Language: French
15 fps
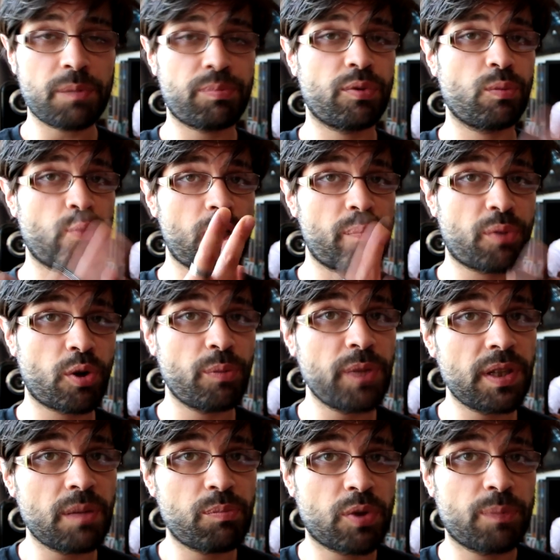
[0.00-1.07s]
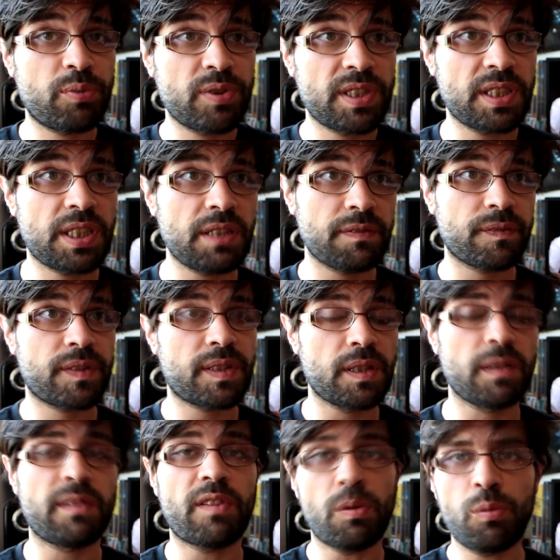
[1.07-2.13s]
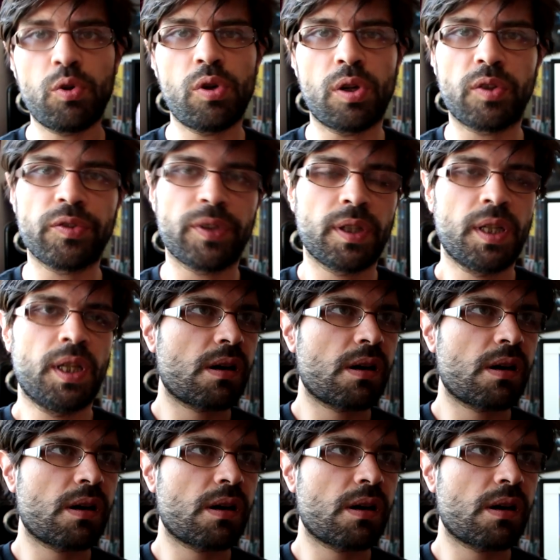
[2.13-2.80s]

Et pour moi, le premier des points positifs, c'est Tom Holland.